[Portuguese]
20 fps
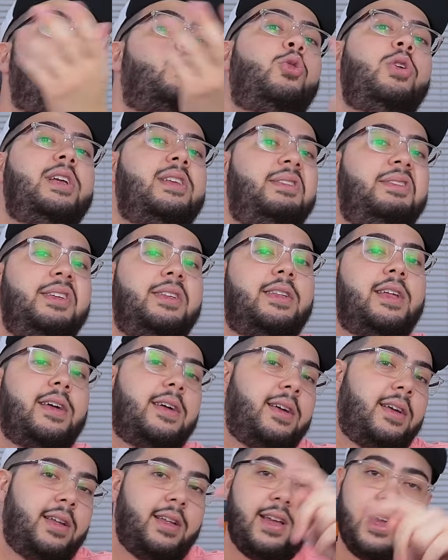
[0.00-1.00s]

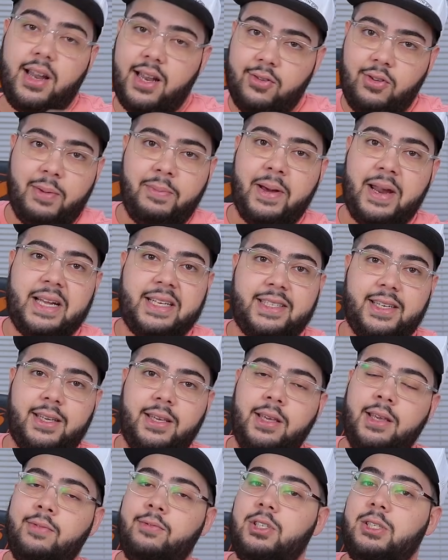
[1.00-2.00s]
desconhecida. Ela não aparece
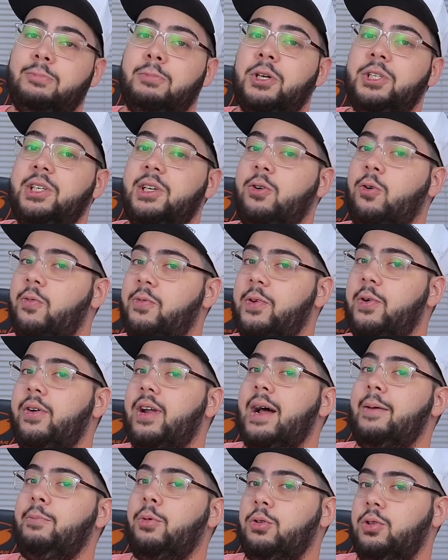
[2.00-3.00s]
aqui, você pode
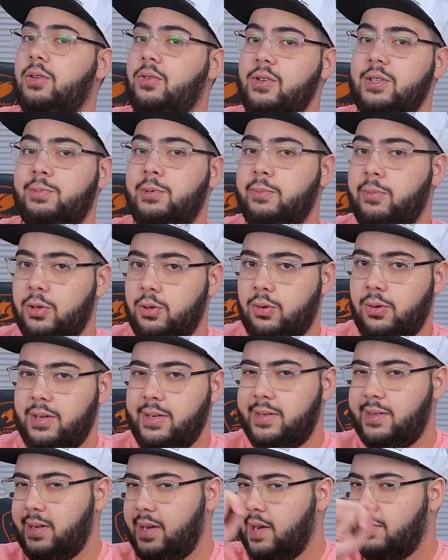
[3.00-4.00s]
configurar botões por
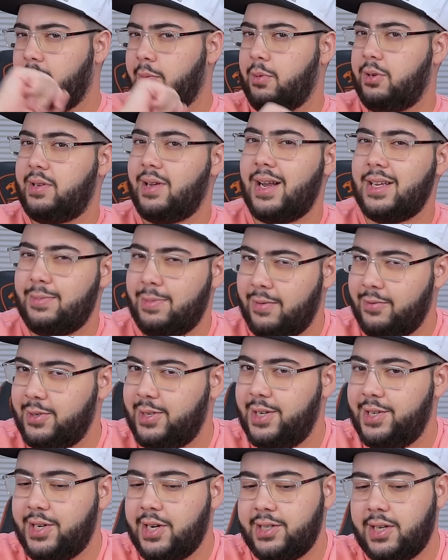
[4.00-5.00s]
botões. Eu vou mostrar isso para
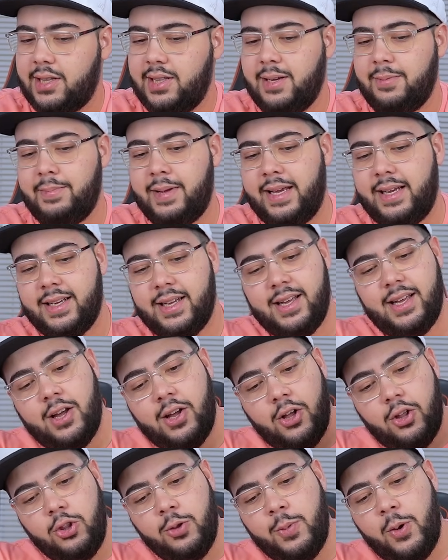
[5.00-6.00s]
vocês já já também.
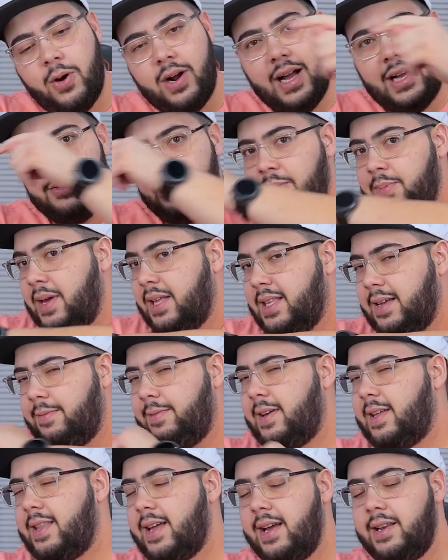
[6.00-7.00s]
No meu caso, a minha
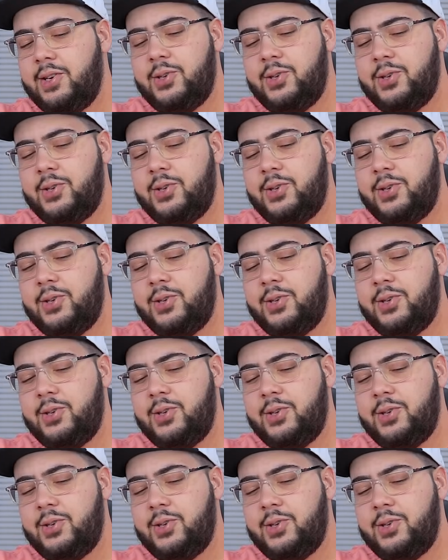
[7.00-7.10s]
TV é da